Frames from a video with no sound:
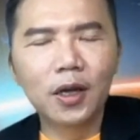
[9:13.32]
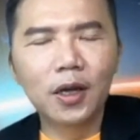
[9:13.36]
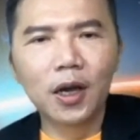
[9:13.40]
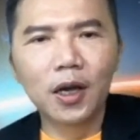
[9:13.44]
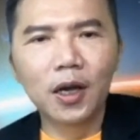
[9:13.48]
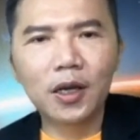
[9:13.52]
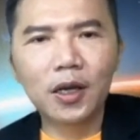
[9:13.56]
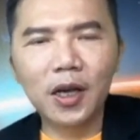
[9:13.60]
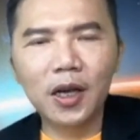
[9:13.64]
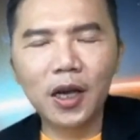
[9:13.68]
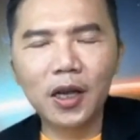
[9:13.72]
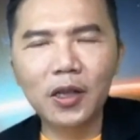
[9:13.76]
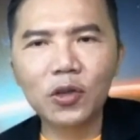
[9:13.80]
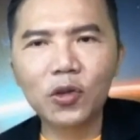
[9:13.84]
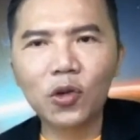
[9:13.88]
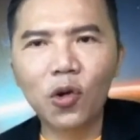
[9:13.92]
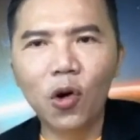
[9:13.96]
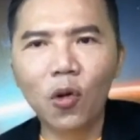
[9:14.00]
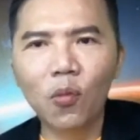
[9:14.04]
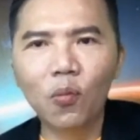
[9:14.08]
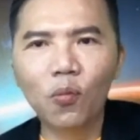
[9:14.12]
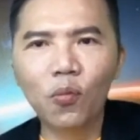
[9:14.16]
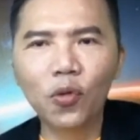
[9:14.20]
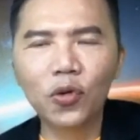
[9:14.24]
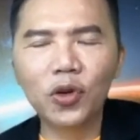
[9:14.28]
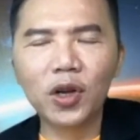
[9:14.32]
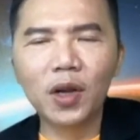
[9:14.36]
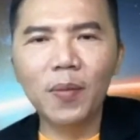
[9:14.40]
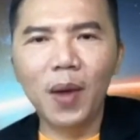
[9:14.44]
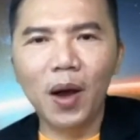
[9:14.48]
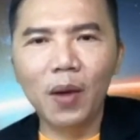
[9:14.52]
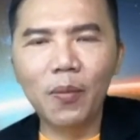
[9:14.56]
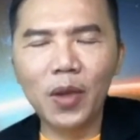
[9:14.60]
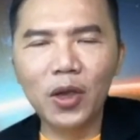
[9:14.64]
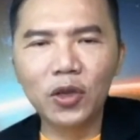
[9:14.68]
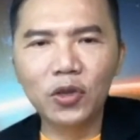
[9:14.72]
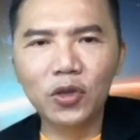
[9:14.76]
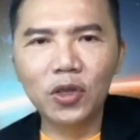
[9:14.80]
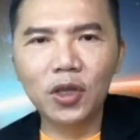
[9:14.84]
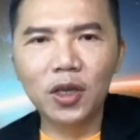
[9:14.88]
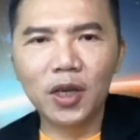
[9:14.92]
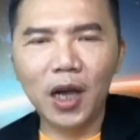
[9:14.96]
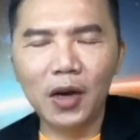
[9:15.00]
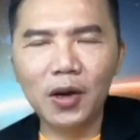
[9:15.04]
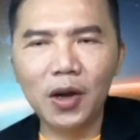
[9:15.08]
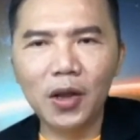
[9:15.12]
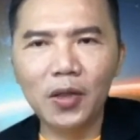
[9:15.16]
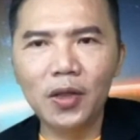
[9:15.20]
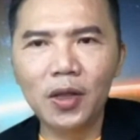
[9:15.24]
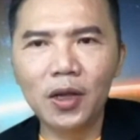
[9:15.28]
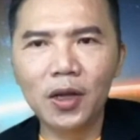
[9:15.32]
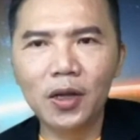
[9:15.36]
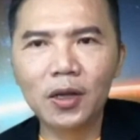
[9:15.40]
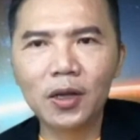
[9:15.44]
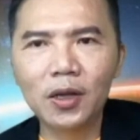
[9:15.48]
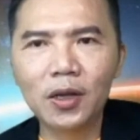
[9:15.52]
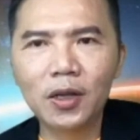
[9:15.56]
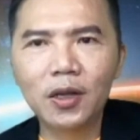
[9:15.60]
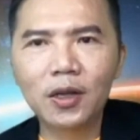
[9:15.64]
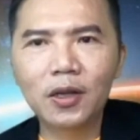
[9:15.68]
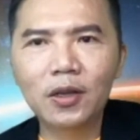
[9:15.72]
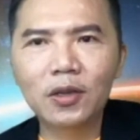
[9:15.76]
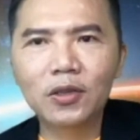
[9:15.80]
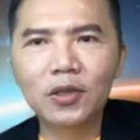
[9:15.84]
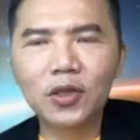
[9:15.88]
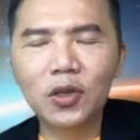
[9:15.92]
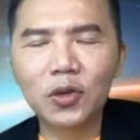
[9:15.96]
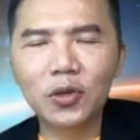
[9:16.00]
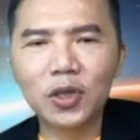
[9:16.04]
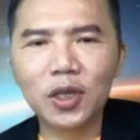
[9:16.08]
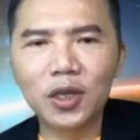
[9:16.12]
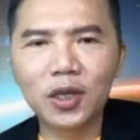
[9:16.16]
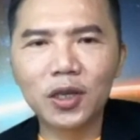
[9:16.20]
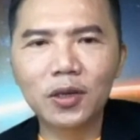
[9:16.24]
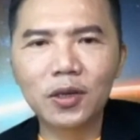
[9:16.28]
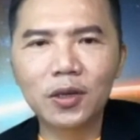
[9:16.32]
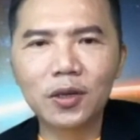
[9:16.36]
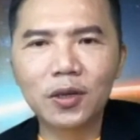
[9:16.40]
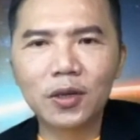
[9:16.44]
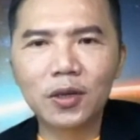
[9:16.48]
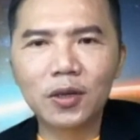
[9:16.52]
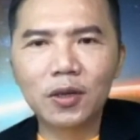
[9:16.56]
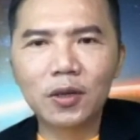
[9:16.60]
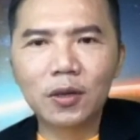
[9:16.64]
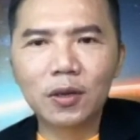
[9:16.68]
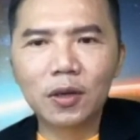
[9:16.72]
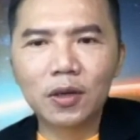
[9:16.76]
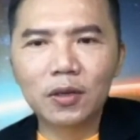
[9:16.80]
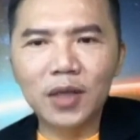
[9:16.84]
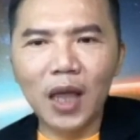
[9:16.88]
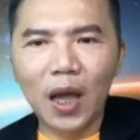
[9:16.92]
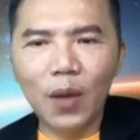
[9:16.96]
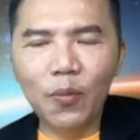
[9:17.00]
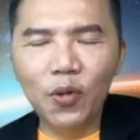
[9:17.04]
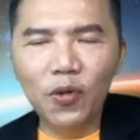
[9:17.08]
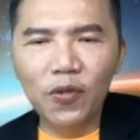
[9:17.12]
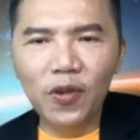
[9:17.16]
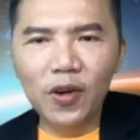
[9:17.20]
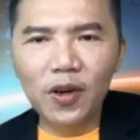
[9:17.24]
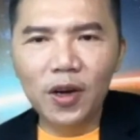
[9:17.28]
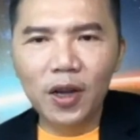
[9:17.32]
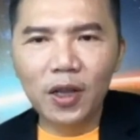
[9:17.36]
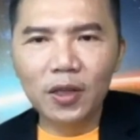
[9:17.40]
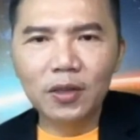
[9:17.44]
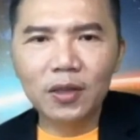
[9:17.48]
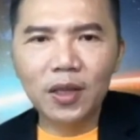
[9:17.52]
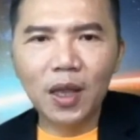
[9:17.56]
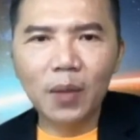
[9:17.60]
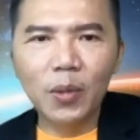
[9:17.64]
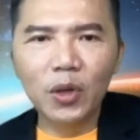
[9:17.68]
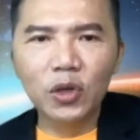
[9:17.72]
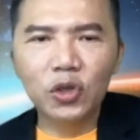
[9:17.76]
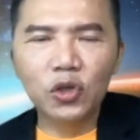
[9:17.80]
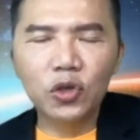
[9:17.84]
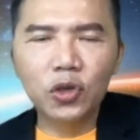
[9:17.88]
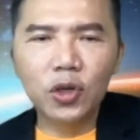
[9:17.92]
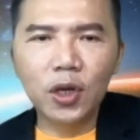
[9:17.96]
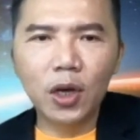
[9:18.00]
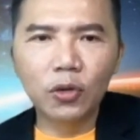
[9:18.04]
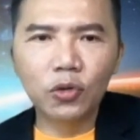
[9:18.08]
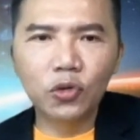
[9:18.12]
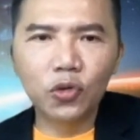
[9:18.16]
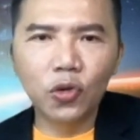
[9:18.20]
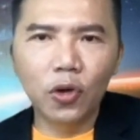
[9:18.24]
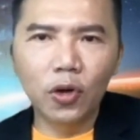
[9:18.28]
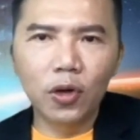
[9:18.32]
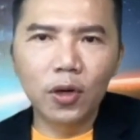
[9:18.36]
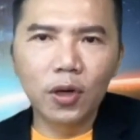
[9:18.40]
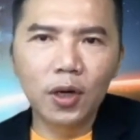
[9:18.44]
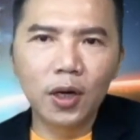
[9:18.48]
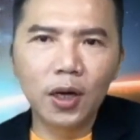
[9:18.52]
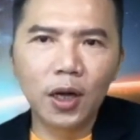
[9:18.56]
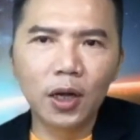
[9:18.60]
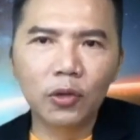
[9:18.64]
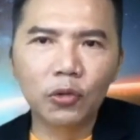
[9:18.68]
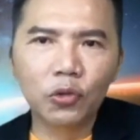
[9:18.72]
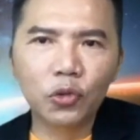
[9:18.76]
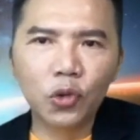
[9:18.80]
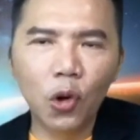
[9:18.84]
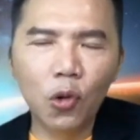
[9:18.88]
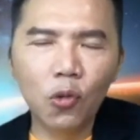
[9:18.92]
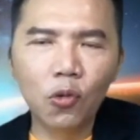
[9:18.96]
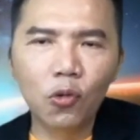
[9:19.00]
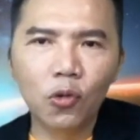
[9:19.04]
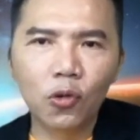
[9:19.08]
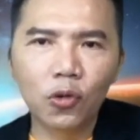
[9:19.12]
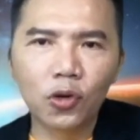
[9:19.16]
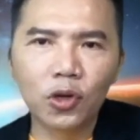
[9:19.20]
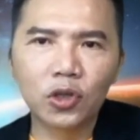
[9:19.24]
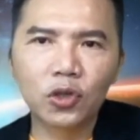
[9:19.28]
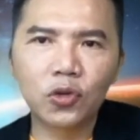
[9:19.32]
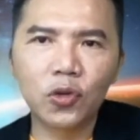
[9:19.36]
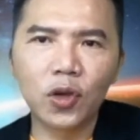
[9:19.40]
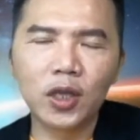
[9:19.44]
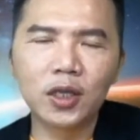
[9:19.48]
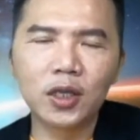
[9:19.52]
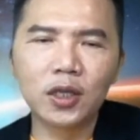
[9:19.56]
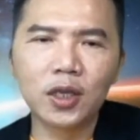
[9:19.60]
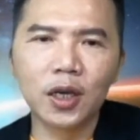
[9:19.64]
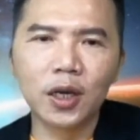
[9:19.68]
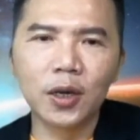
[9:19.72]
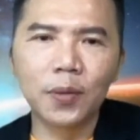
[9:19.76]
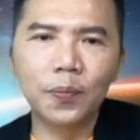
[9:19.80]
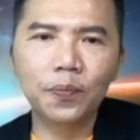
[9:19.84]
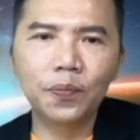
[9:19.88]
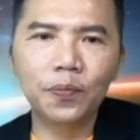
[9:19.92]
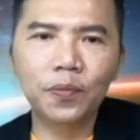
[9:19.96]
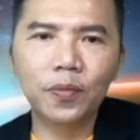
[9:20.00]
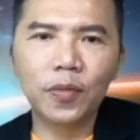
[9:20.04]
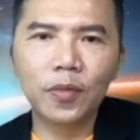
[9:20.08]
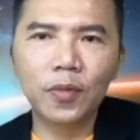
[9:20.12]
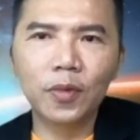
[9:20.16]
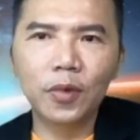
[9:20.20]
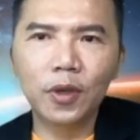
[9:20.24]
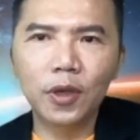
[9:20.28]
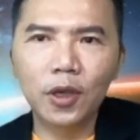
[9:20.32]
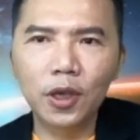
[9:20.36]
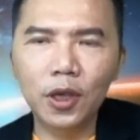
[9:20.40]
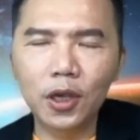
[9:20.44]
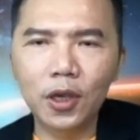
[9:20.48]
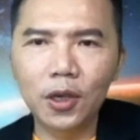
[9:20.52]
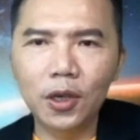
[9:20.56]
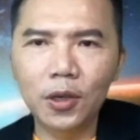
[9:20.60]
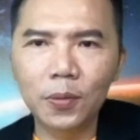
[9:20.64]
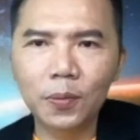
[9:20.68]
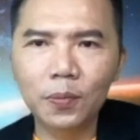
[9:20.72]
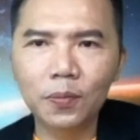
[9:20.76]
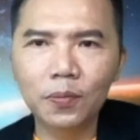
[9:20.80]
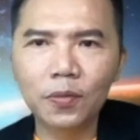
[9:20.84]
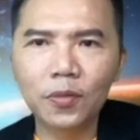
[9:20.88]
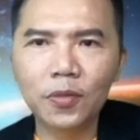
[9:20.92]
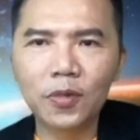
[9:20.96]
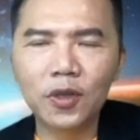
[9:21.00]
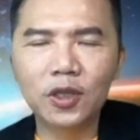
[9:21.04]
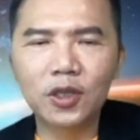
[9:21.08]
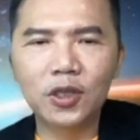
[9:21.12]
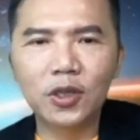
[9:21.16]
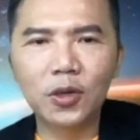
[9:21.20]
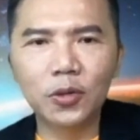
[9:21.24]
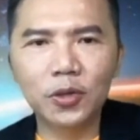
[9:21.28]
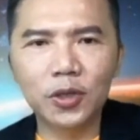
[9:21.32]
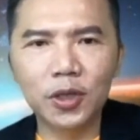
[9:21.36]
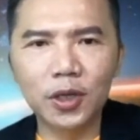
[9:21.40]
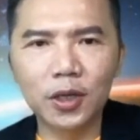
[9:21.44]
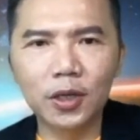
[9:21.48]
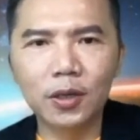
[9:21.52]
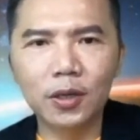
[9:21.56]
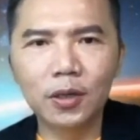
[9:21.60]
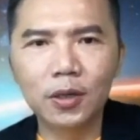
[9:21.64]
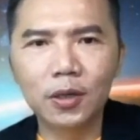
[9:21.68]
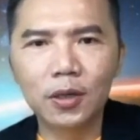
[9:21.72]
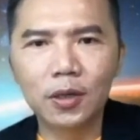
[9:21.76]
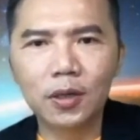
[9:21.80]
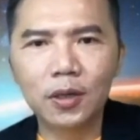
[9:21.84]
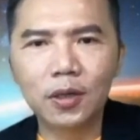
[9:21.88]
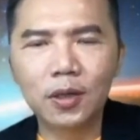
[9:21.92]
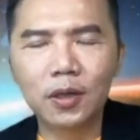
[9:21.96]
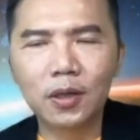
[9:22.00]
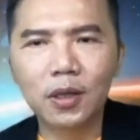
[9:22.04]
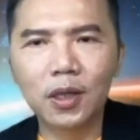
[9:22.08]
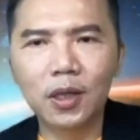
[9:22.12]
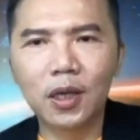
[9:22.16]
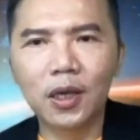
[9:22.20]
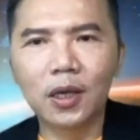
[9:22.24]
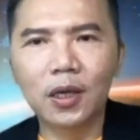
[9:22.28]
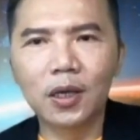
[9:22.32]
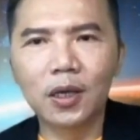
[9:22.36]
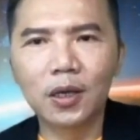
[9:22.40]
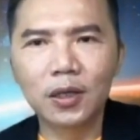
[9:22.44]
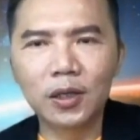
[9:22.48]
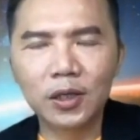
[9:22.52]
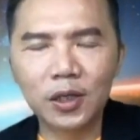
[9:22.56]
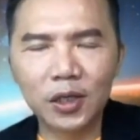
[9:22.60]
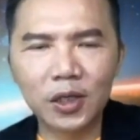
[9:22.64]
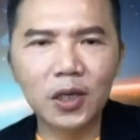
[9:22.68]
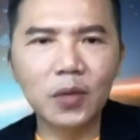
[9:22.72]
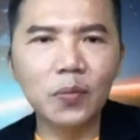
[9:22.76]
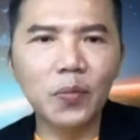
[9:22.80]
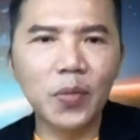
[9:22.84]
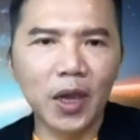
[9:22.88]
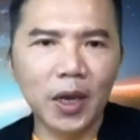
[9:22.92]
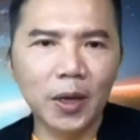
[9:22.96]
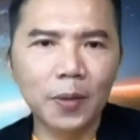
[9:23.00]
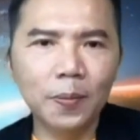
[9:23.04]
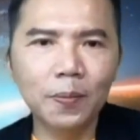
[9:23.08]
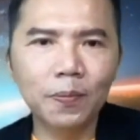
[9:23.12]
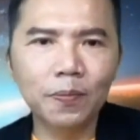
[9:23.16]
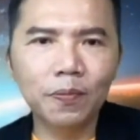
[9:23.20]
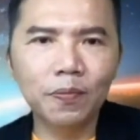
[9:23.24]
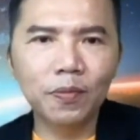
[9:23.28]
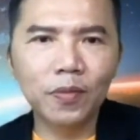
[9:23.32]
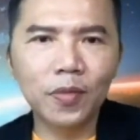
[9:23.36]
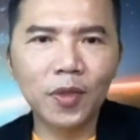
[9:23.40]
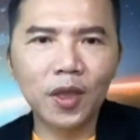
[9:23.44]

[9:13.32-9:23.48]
而更恐怖的毛霉菌的感染呢，就是大部分人他们需要做很痛苦的选择，一就是你视明，